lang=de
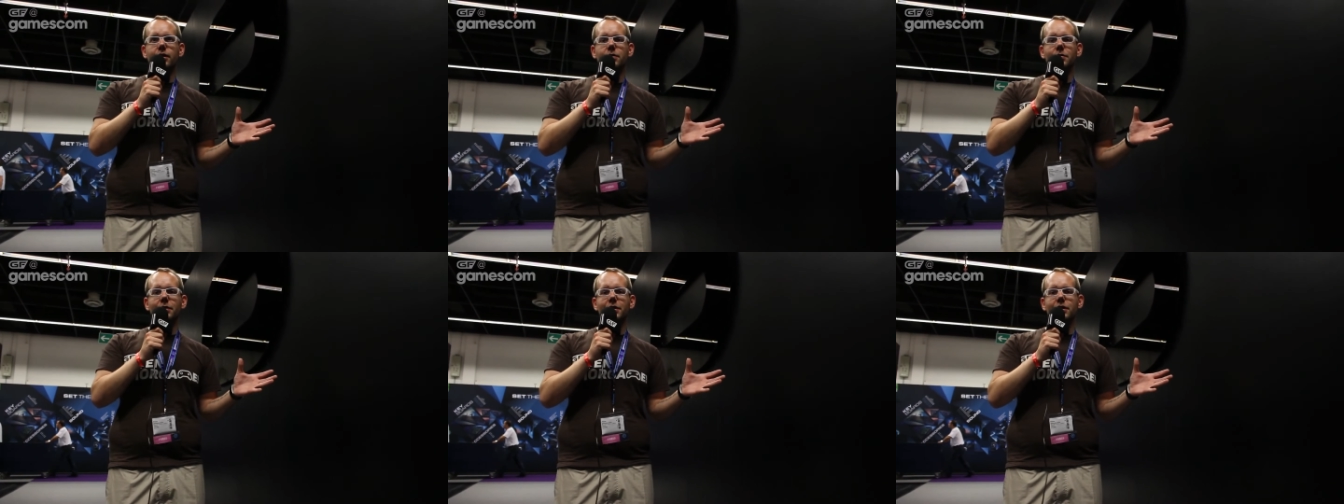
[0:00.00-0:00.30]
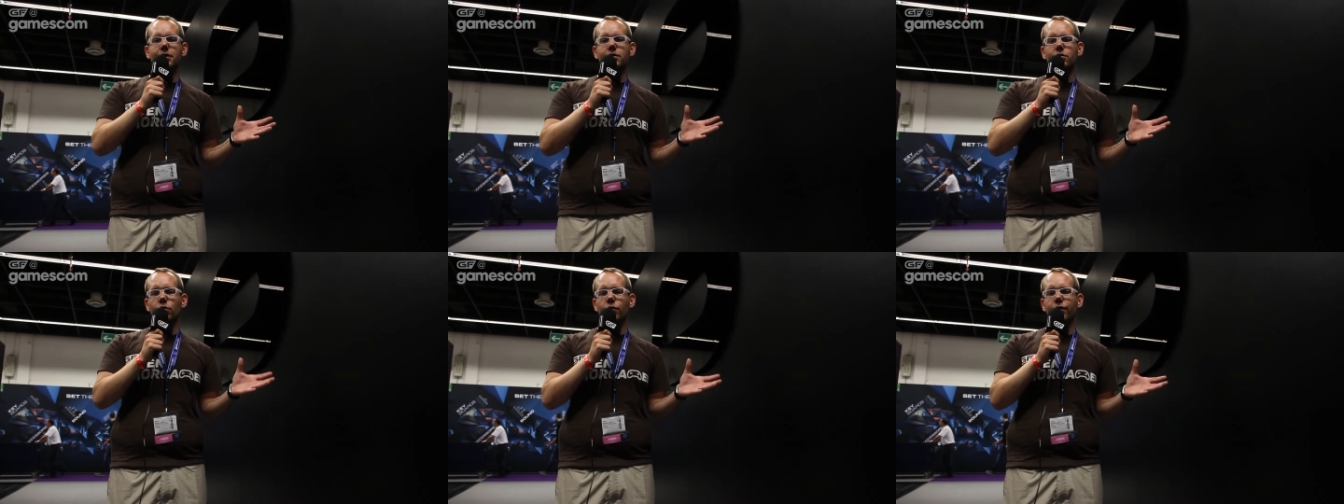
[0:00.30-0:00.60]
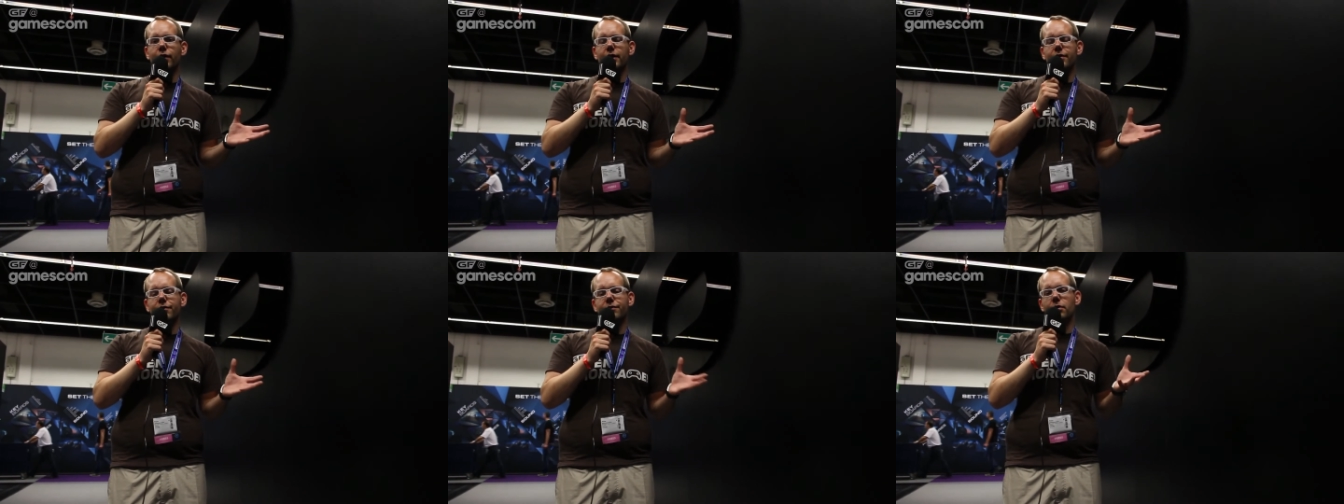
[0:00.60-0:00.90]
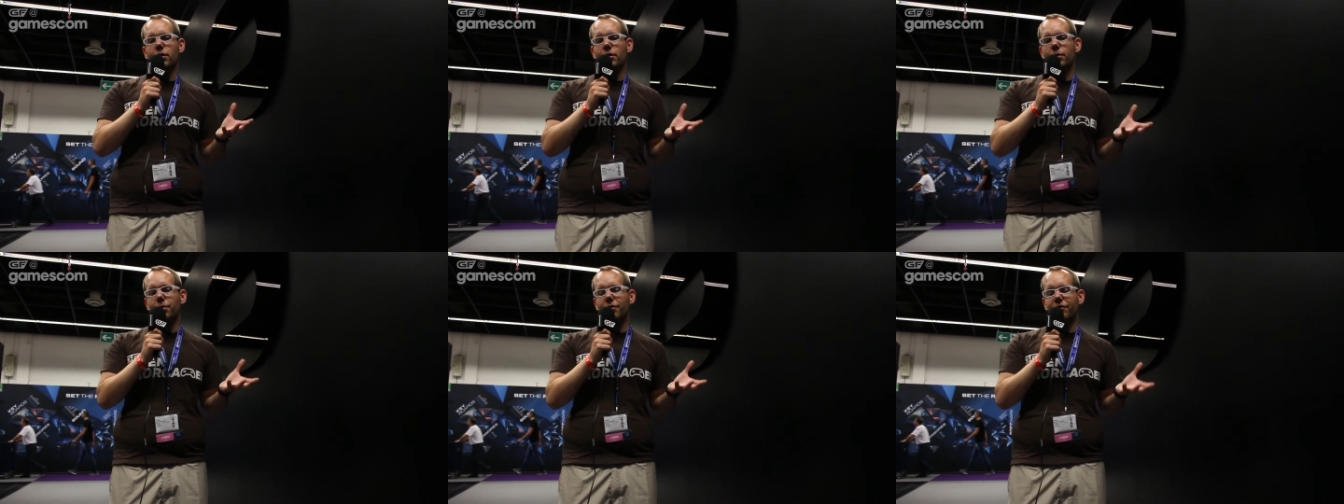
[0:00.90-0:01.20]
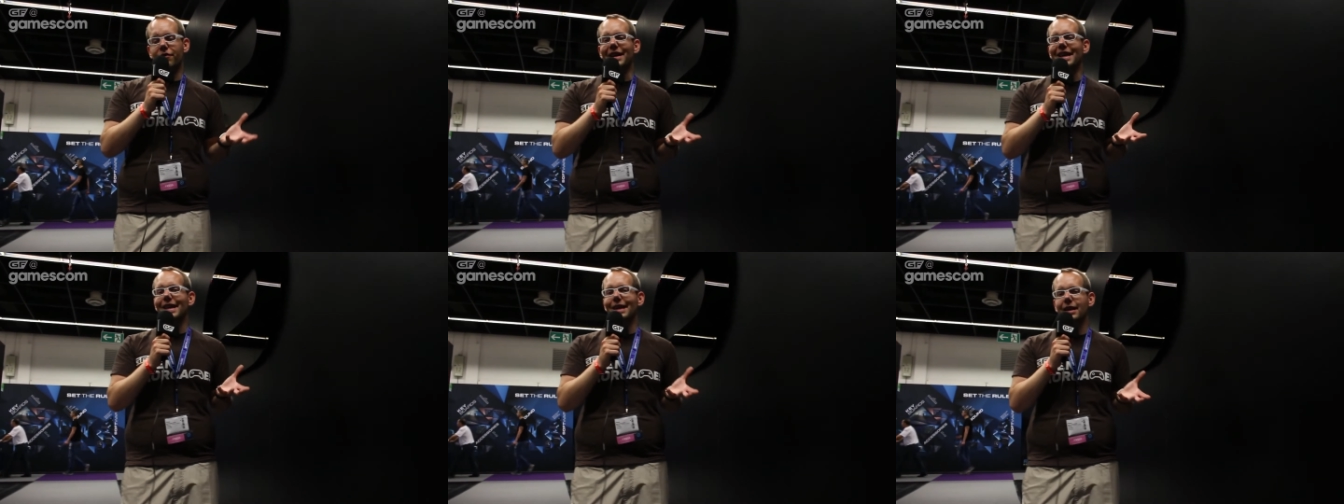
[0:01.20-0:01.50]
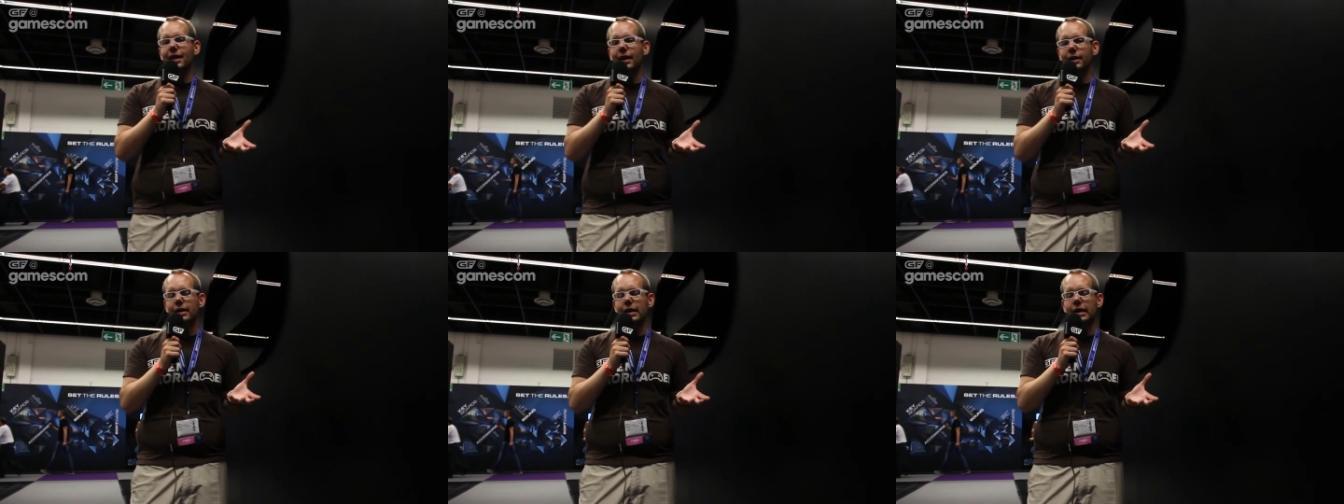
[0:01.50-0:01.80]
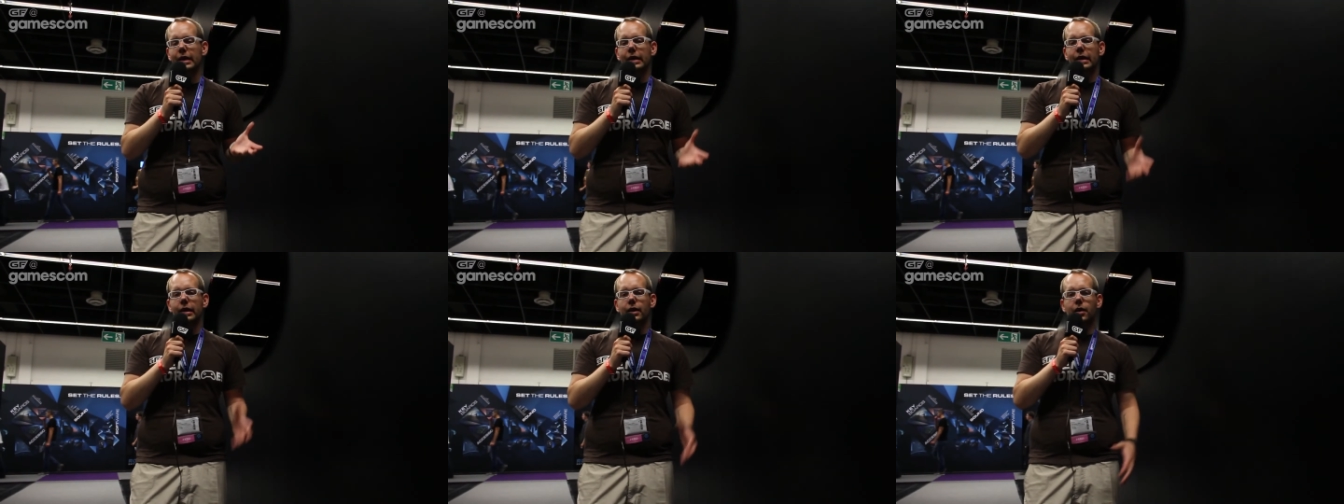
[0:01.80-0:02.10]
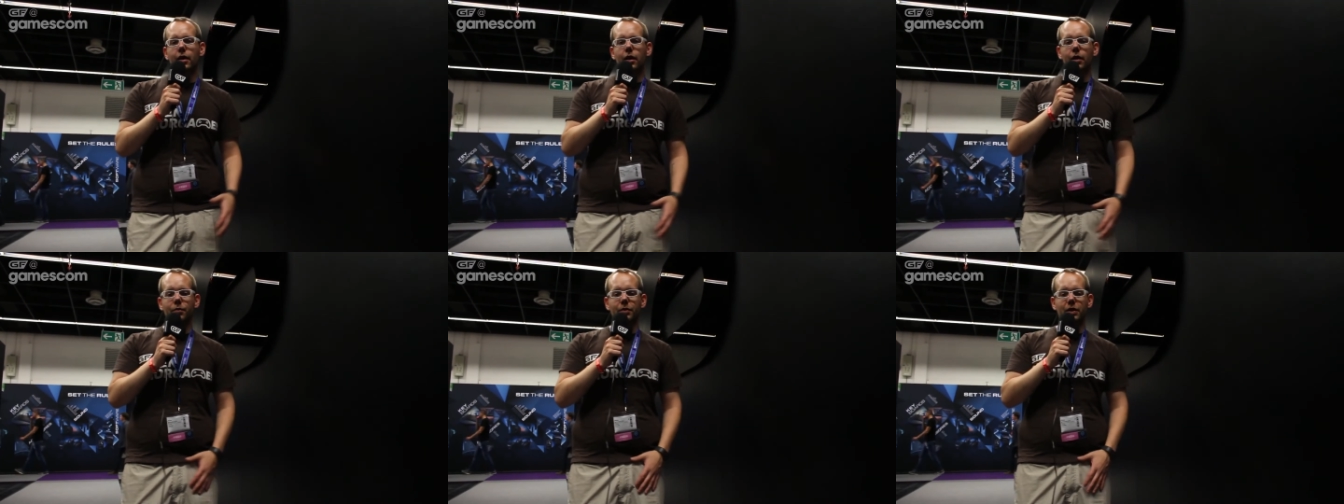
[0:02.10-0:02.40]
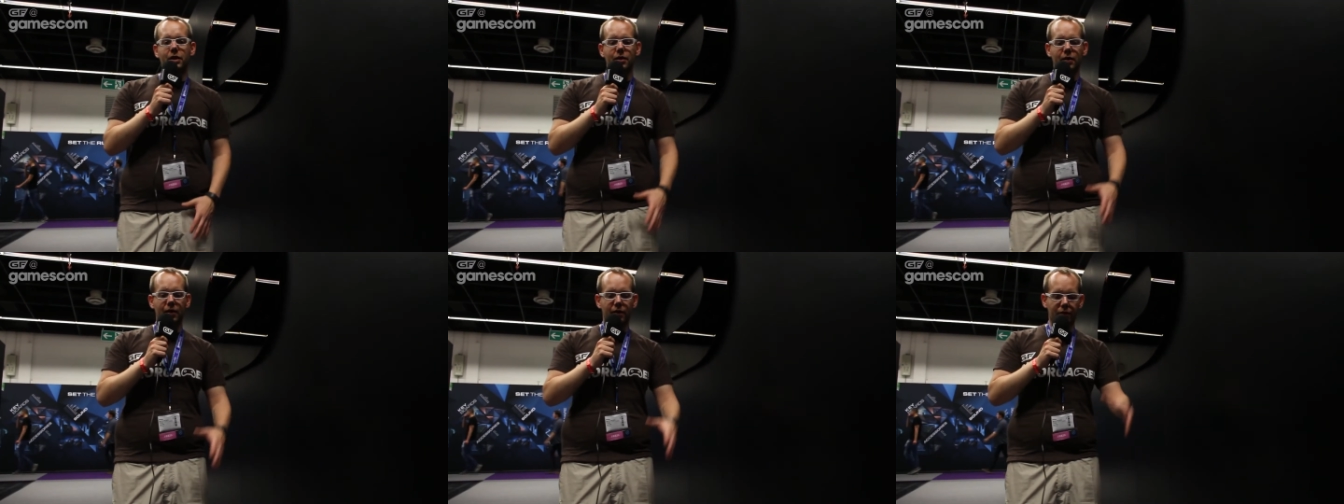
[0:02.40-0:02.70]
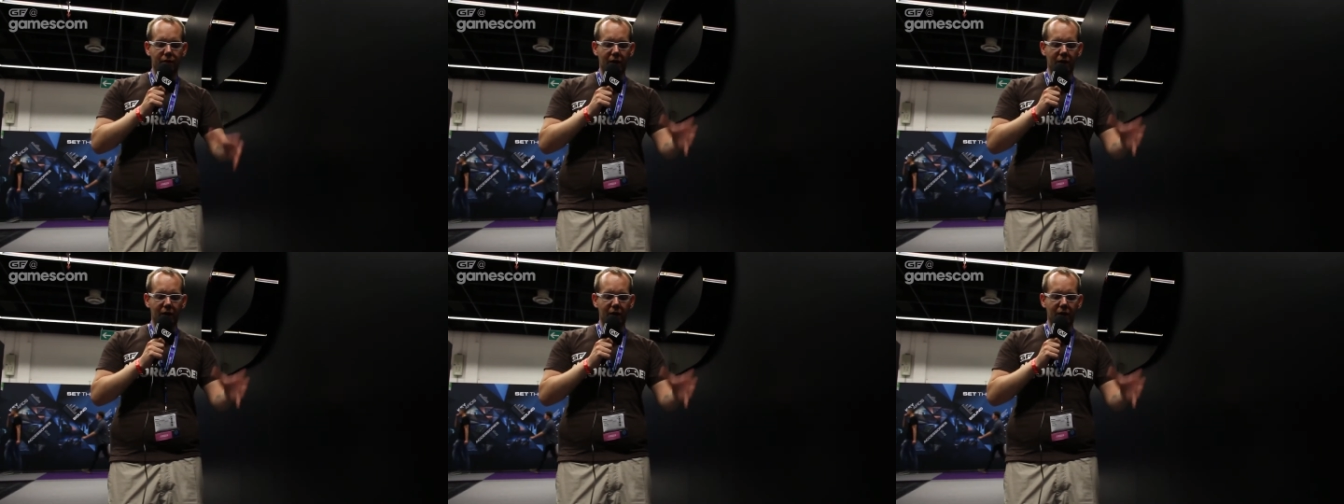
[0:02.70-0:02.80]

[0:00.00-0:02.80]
dass man sich so weit äh, bewegen kann. Ähm, ich